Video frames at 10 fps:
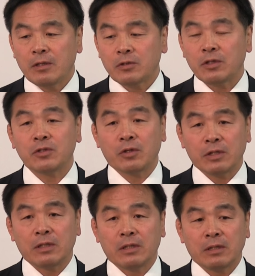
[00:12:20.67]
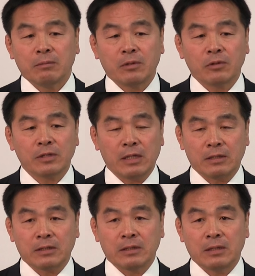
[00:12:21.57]
それ以上に予
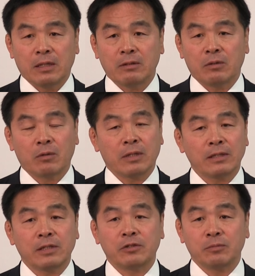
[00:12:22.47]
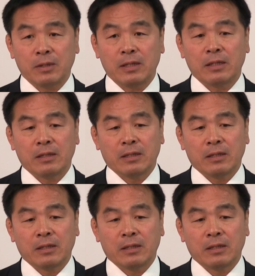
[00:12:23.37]
算、あるいは国会説明、